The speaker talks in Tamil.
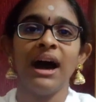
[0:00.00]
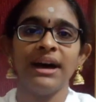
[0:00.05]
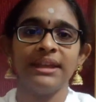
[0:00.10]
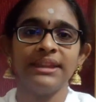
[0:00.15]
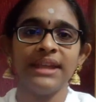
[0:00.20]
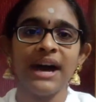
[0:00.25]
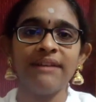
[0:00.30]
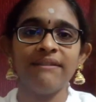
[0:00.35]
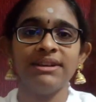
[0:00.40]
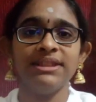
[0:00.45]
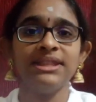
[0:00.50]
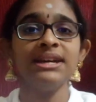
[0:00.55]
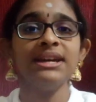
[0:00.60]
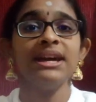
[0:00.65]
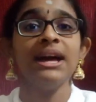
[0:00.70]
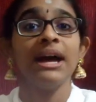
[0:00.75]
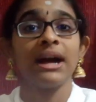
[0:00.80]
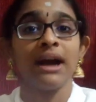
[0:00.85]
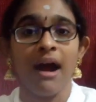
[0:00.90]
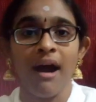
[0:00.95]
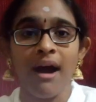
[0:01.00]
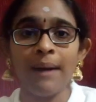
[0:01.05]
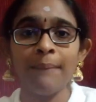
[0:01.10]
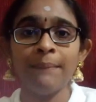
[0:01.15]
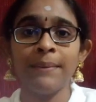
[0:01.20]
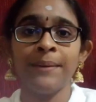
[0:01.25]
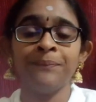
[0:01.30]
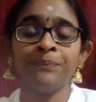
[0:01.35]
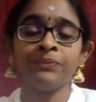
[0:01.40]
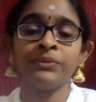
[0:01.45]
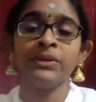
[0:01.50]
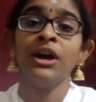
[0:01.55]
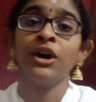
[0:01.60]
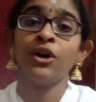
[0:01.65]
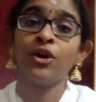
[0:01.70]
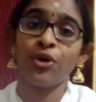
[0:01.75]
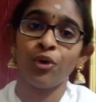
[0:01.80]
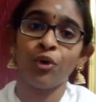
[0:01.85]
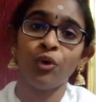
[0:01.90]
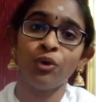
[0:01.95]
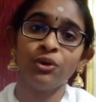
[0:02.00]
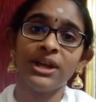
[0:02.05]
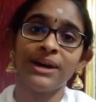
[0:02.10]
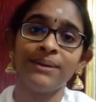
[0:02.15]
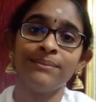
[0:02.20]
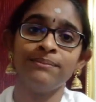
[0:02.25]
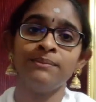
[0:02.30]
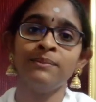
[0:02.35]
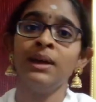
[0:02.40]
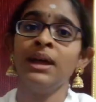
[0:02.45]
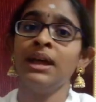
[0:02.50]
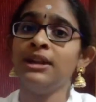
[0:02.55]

அதாவது காமம் குரோதம்